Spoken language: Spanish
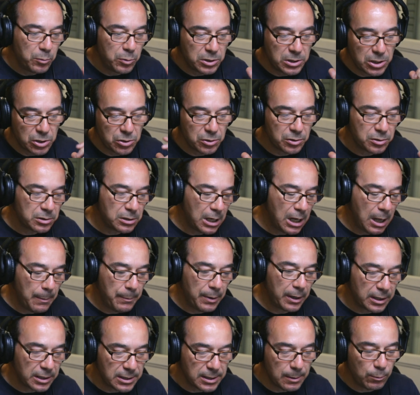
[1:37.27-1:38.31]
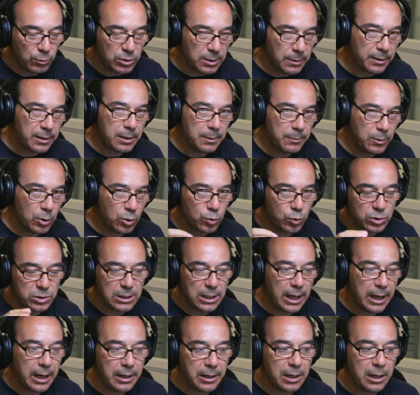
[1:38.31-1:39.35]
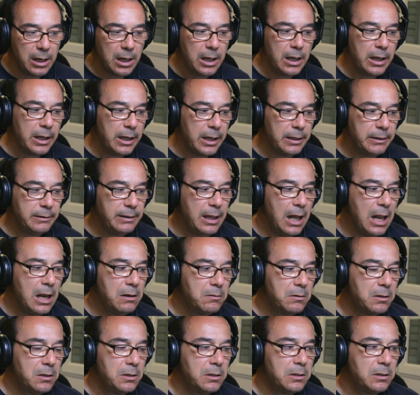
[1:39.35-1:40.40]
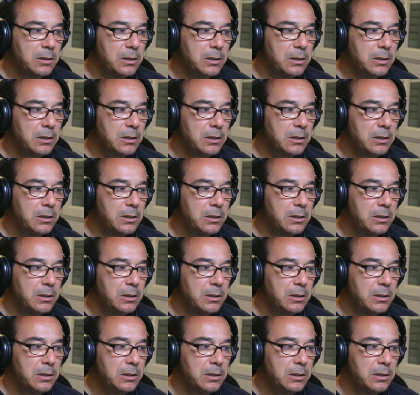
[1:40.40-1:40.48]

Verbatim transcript: pues esos APRs que muchas veces no nos gusta en tal,